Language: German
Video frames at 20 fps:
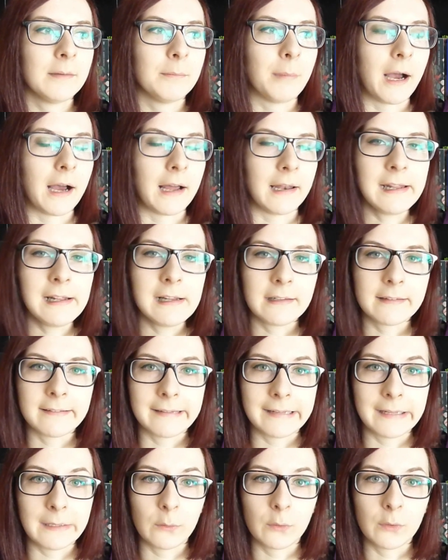
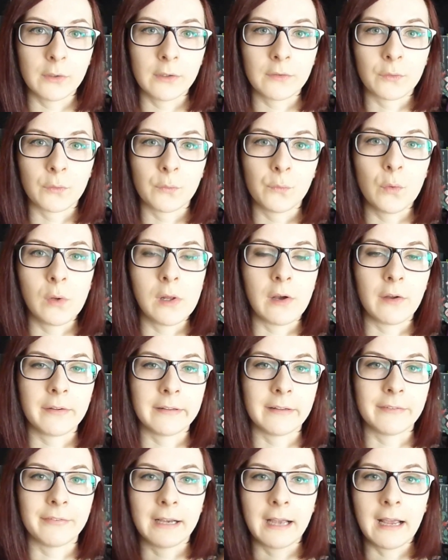Parallelerzählung sowohl aus
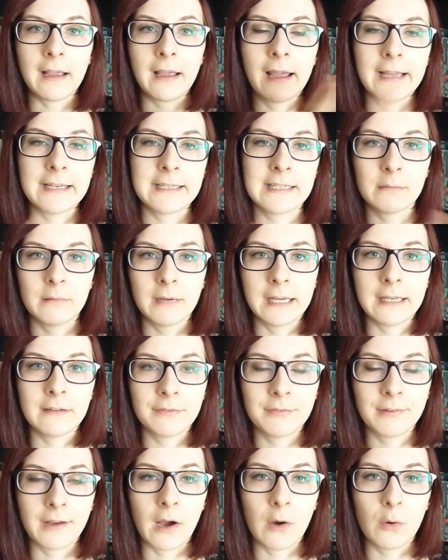der Vergangenheit der beiden
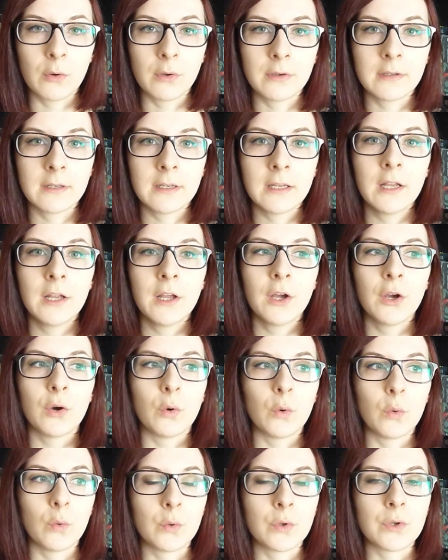Frauen
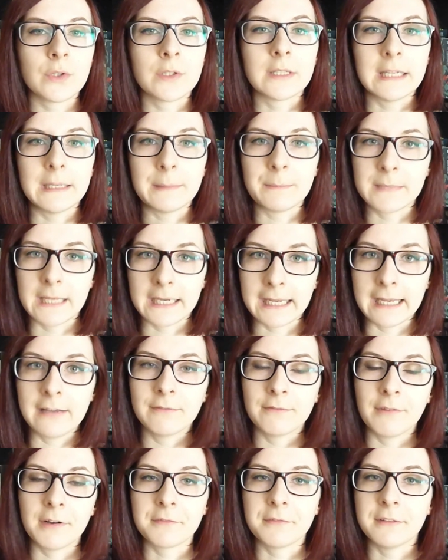und eben der
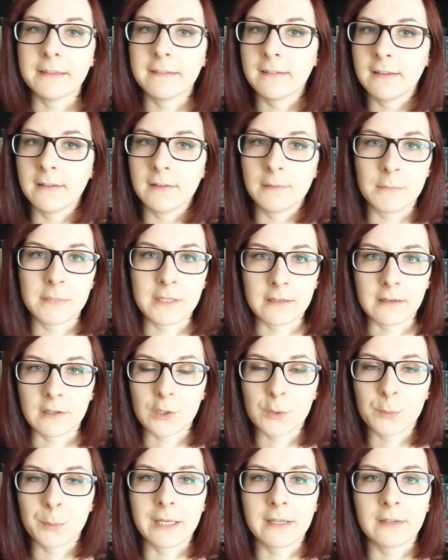Gegenwart, wenn sie
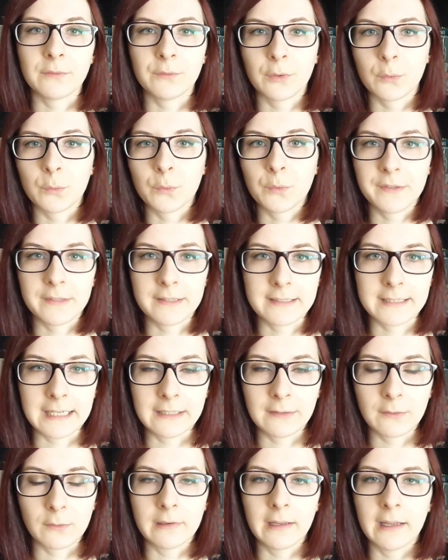miteinander sprechen, versuchen sich
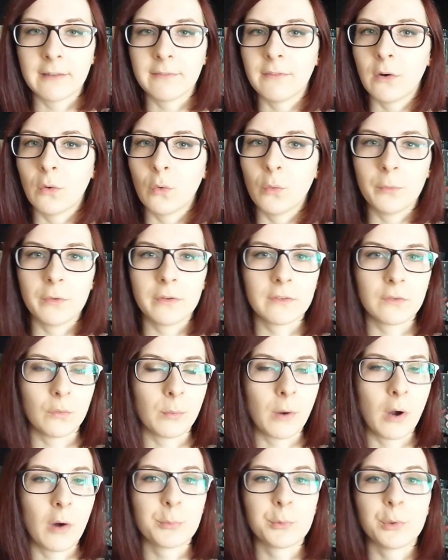kennenzulernen, warum ist die
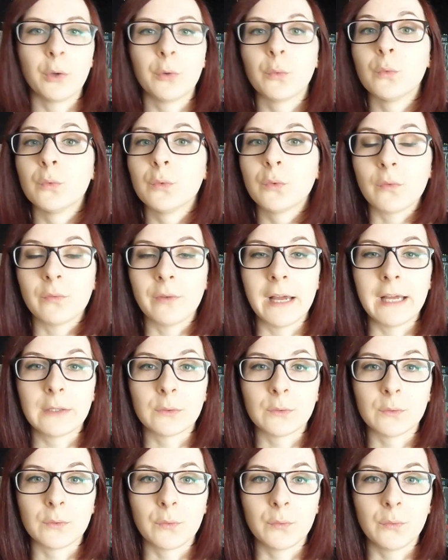überhaupt dort und so
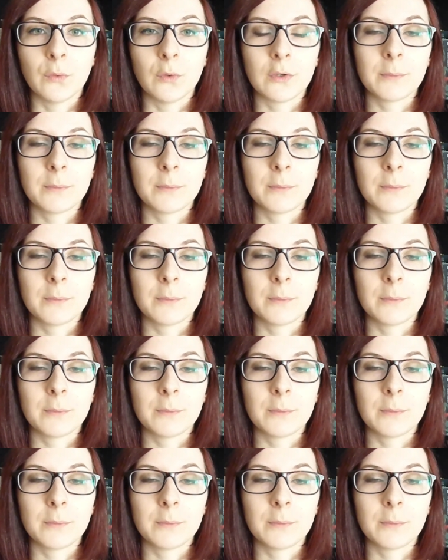weiter und so fort.